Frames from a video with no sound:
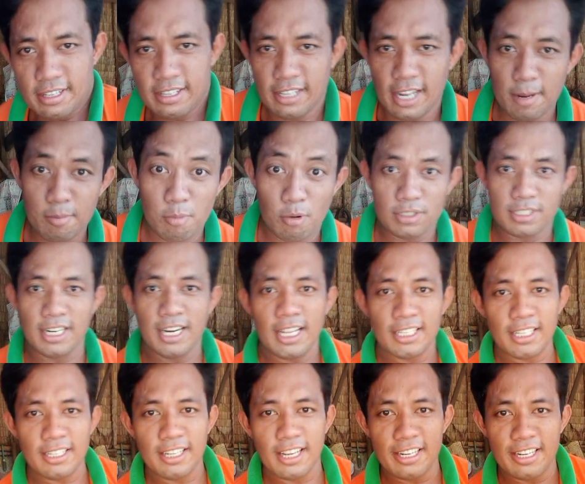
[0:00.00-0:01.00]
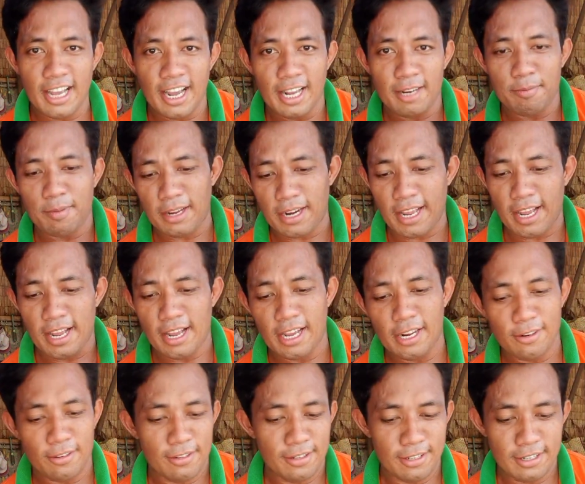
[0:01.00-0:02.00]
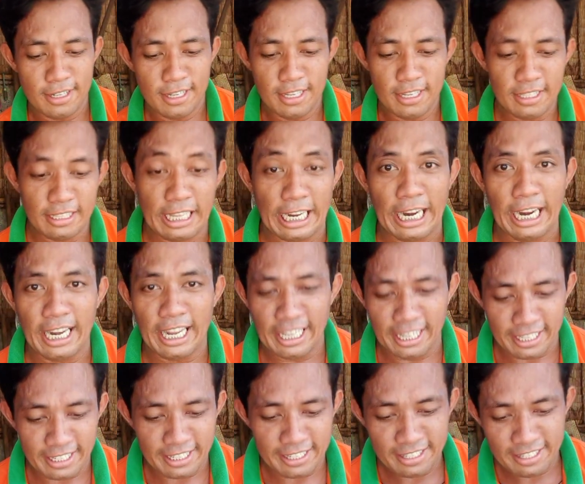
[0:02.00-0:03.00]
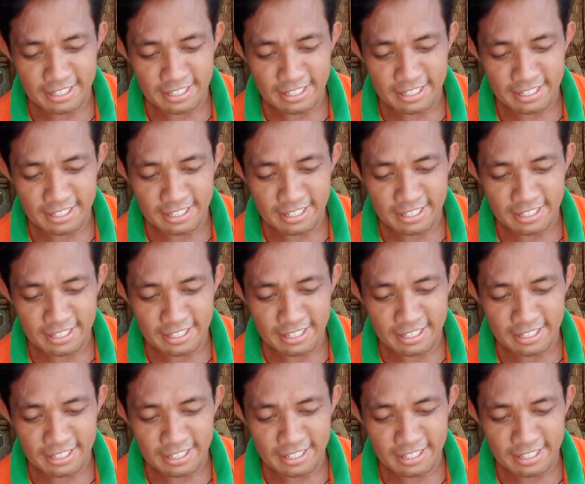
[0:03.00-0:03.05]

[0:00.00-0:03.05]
Tara, buksan natin yung landahan para ano, trailing.